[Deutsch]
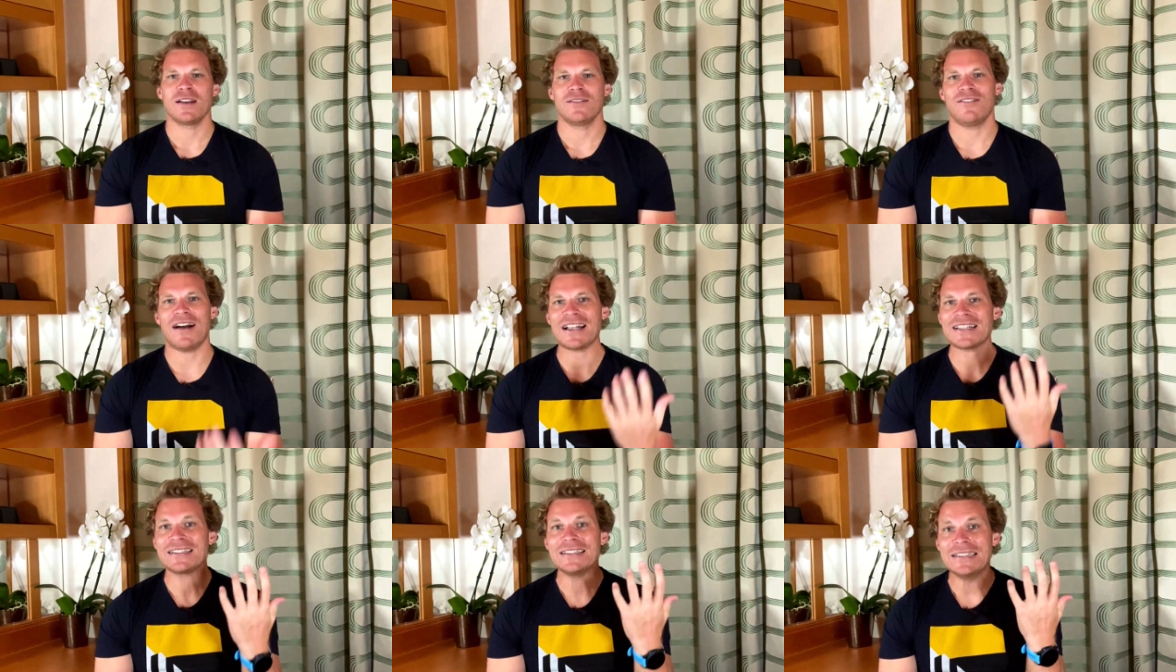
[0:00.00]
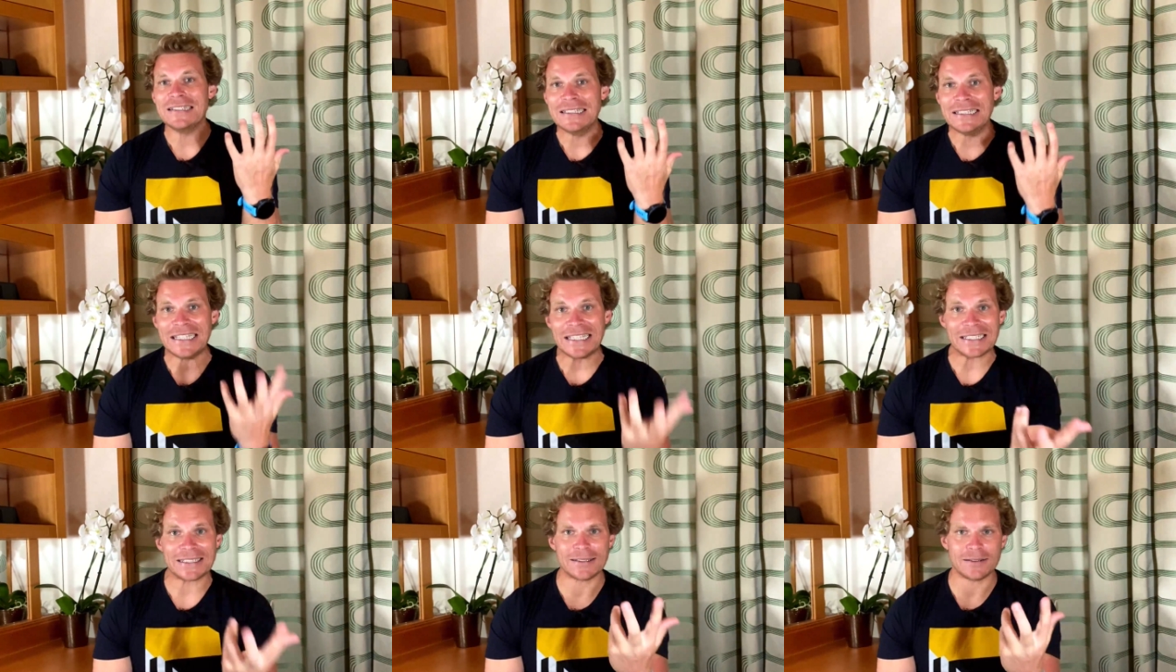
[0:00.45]
Was
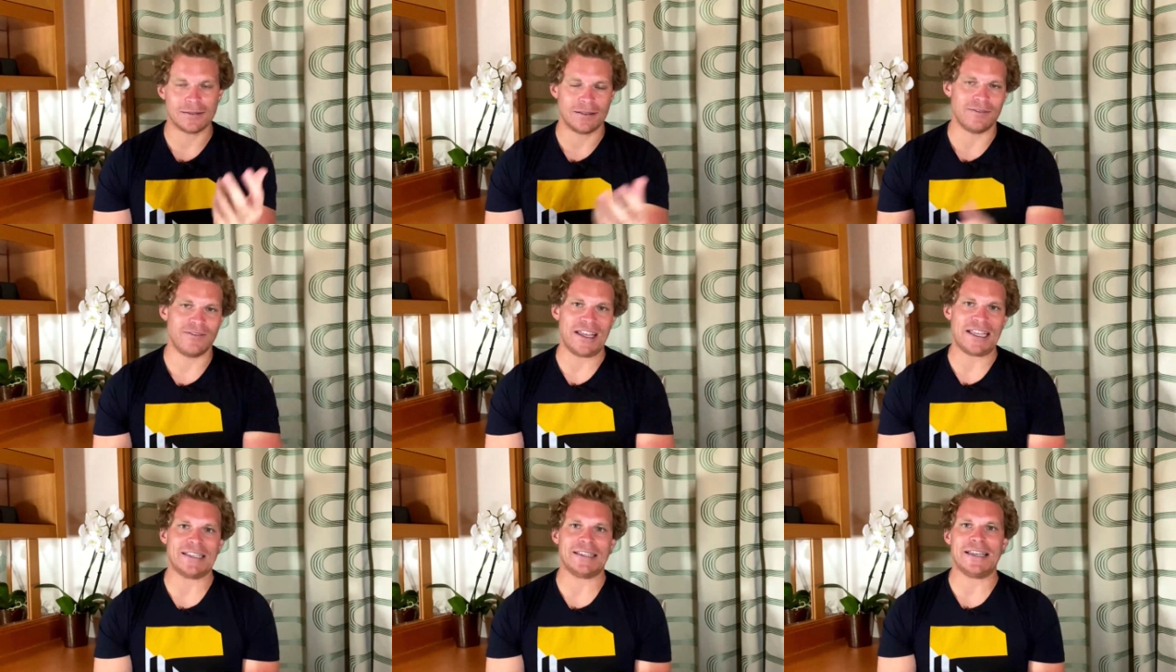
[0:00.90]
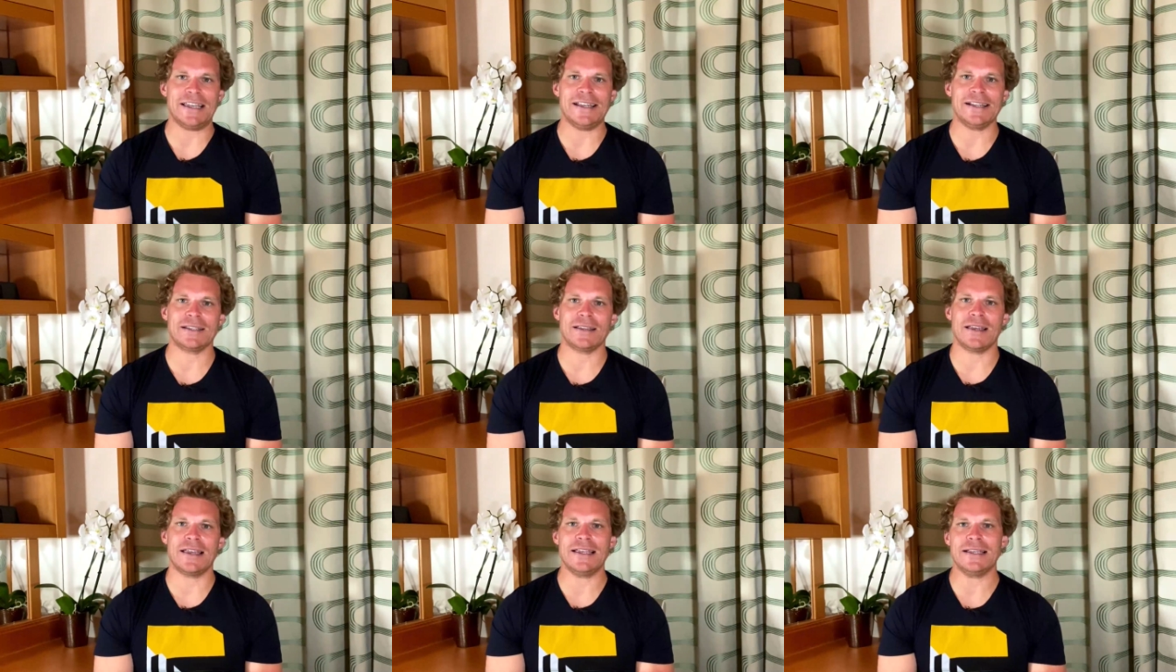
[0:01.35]
nicht
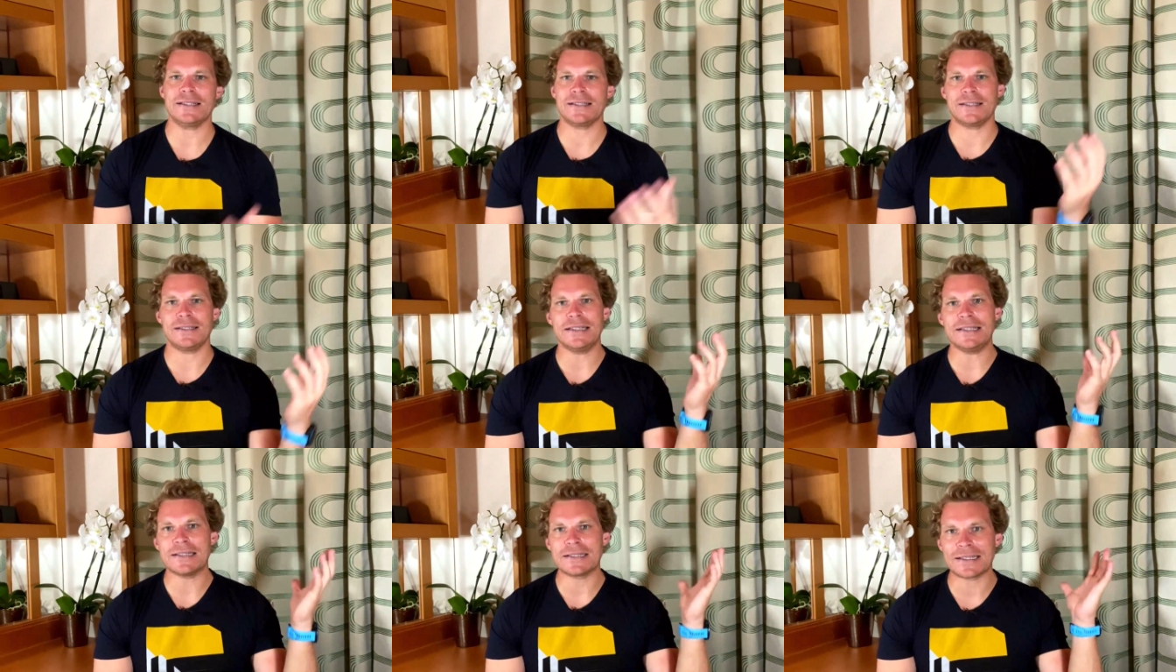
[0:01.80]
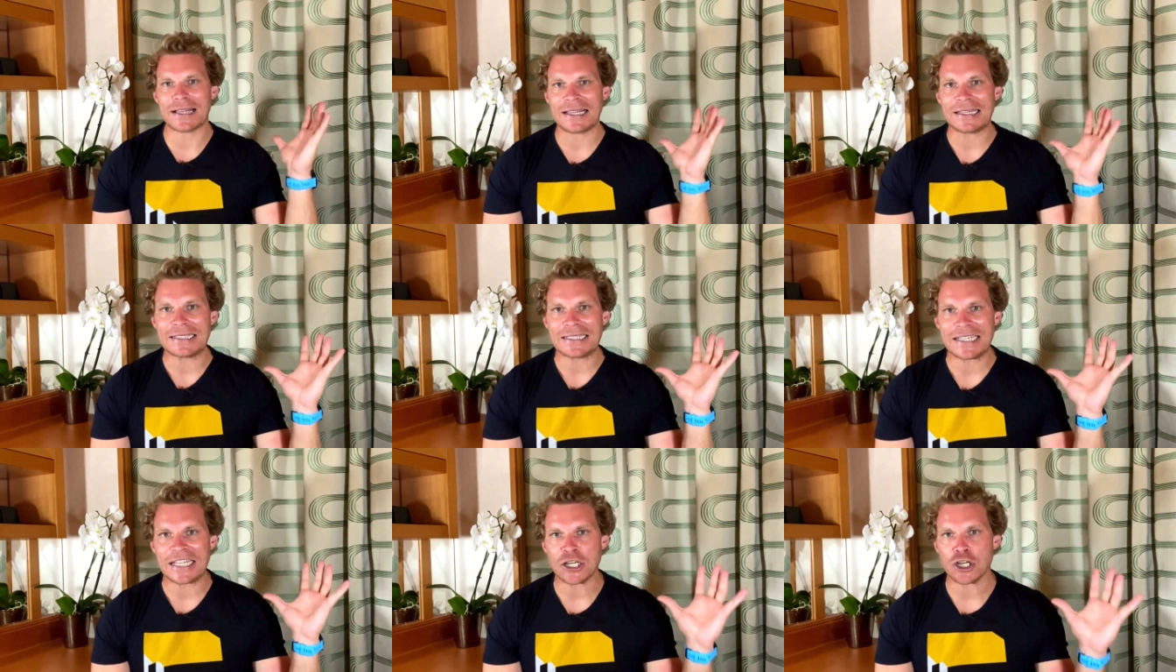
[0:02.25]
weggeht, ist dieses
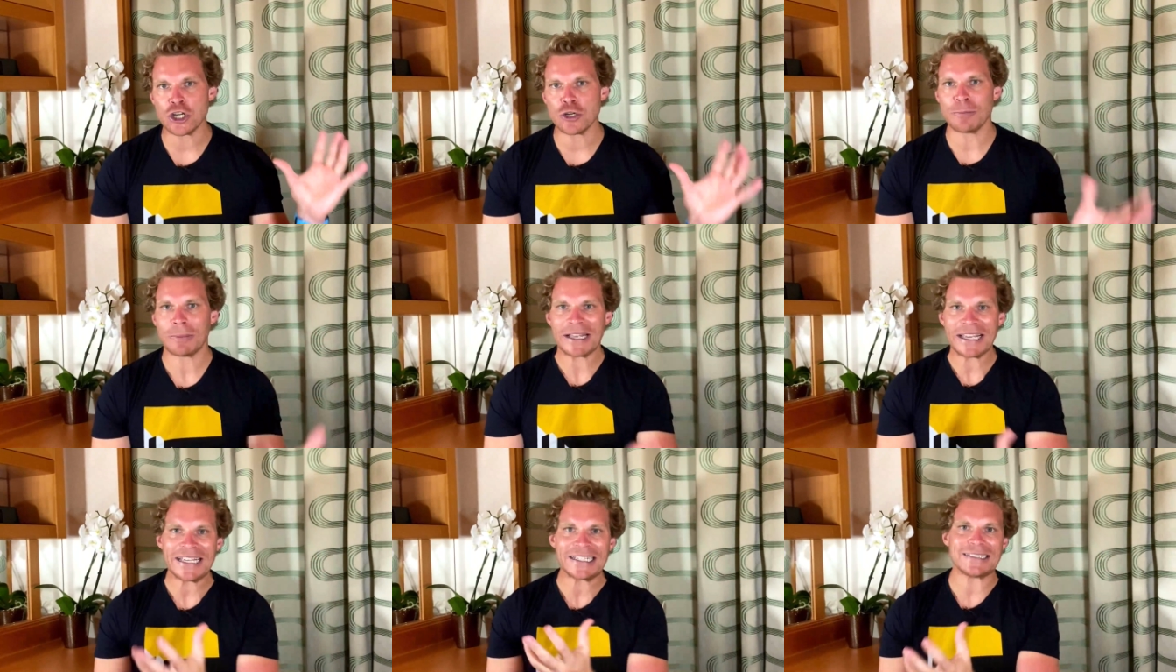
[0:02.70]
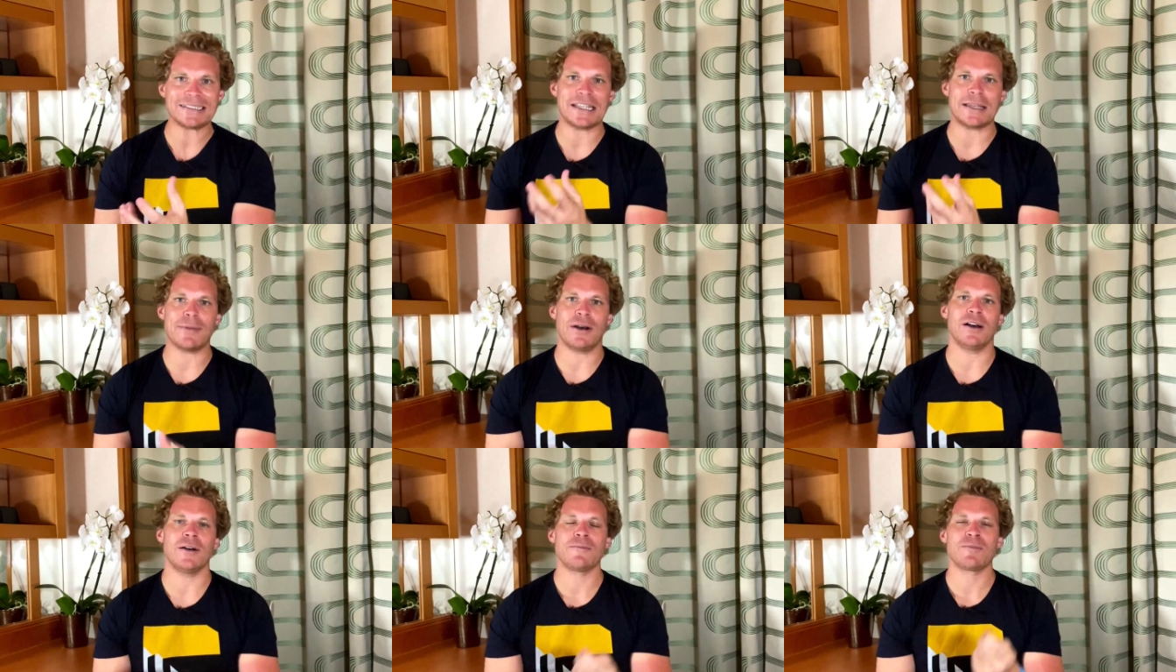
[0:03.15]
ganze
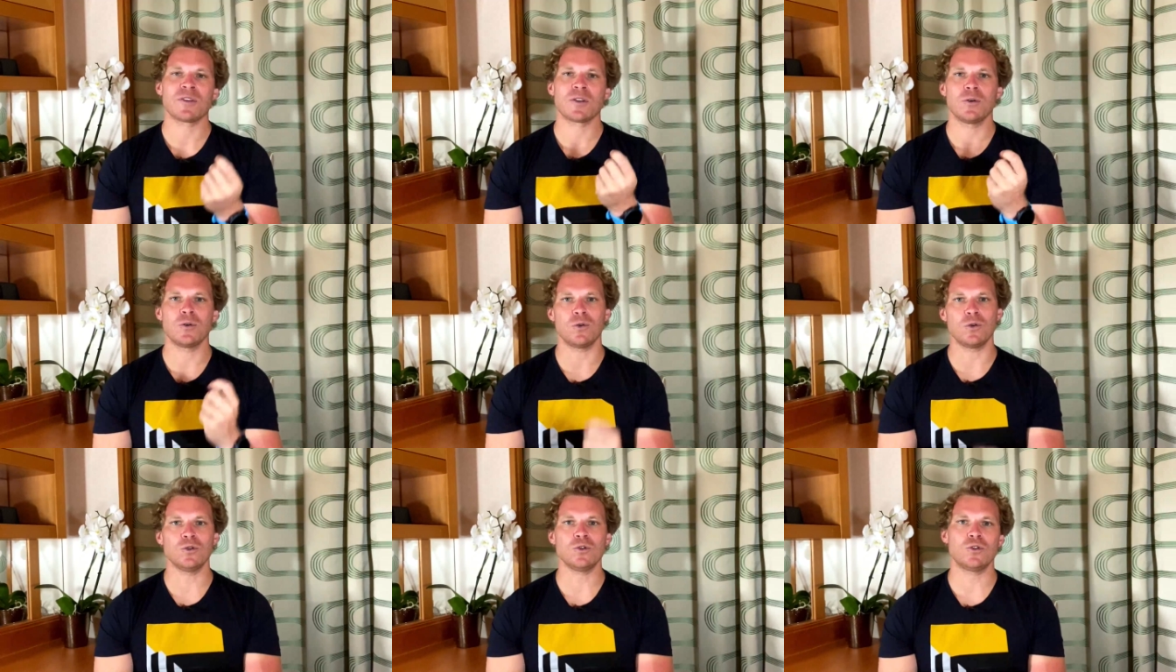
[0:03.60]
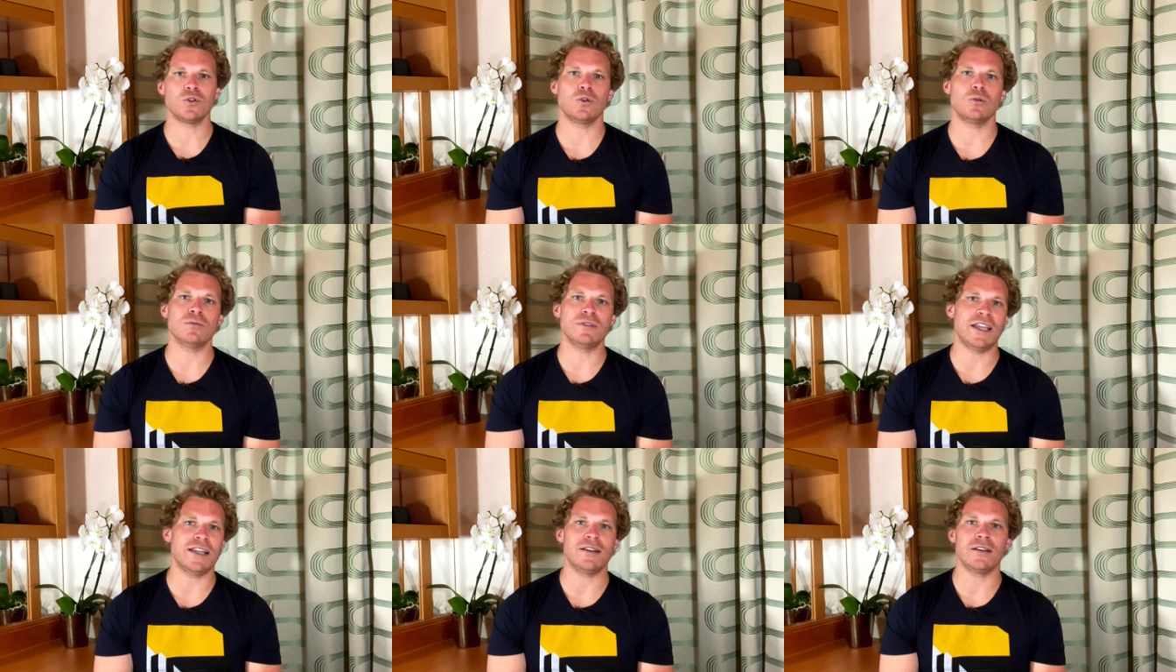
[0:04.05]
Gesprächsthema rund
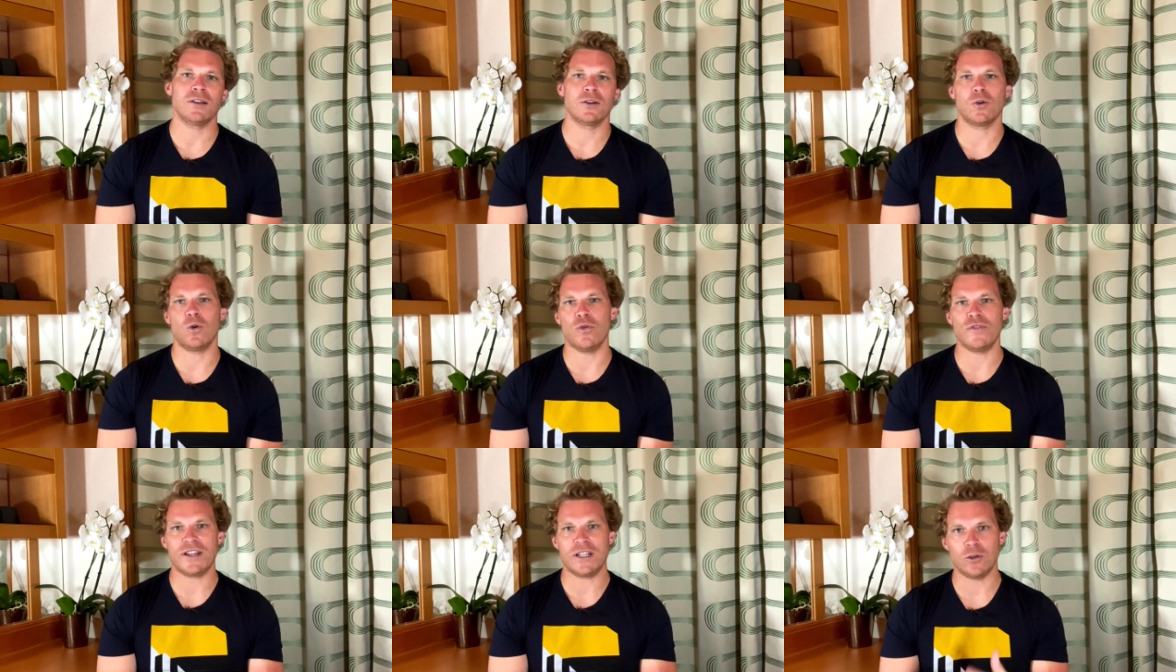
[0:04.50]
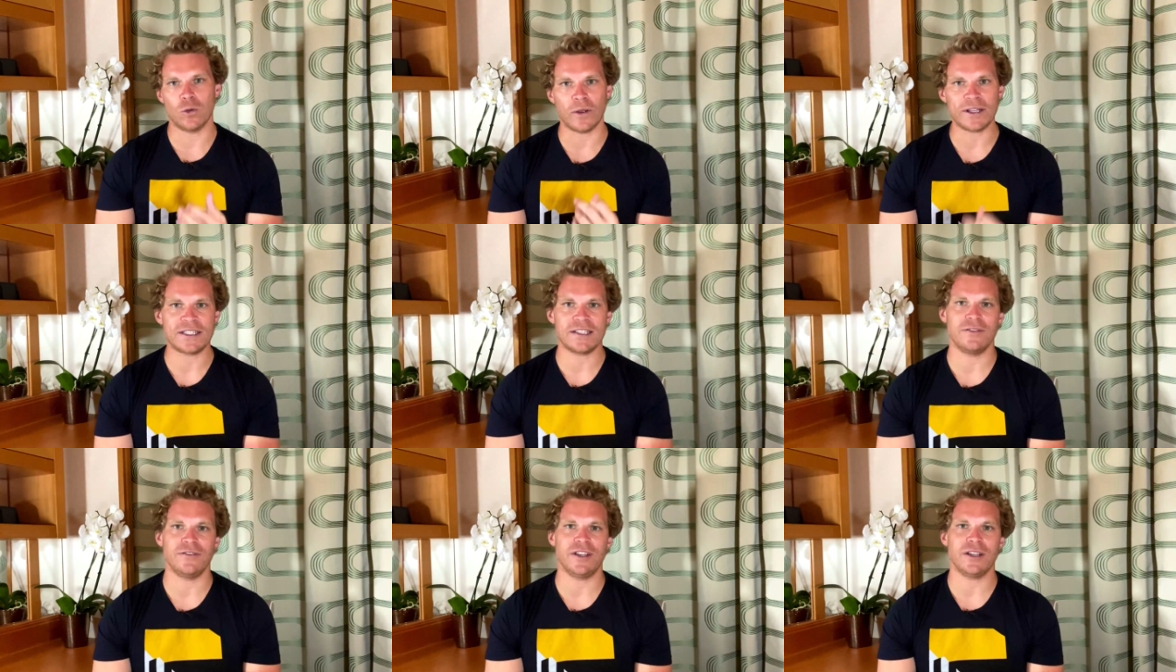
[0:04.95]
um den
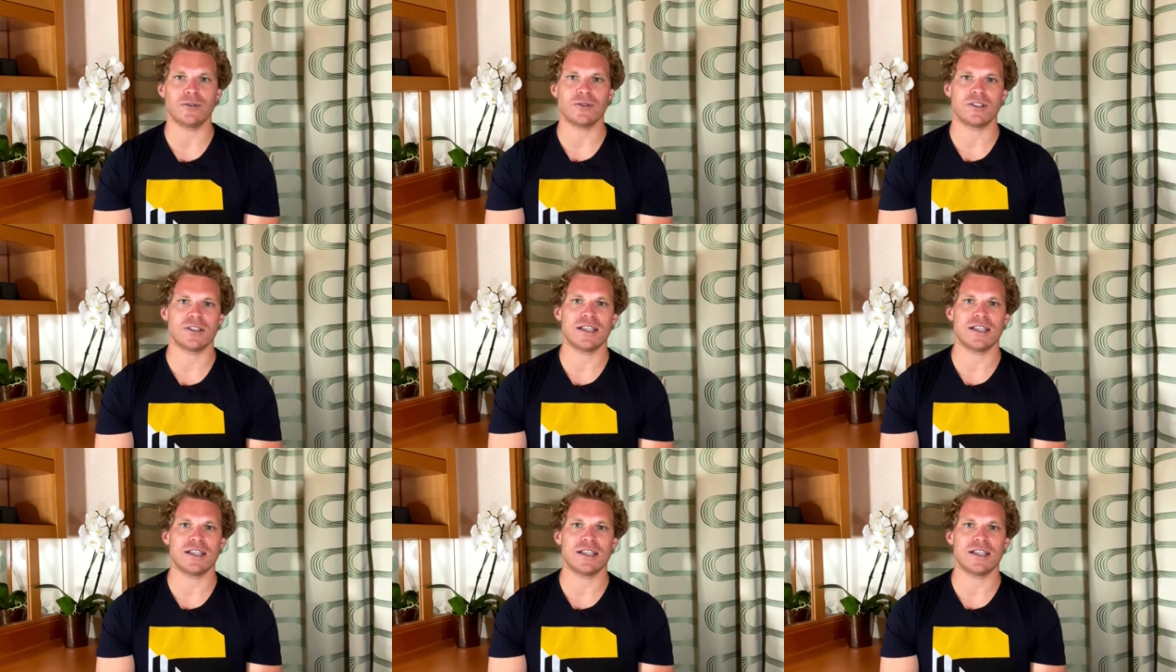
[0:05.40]
Covid-19-Virus.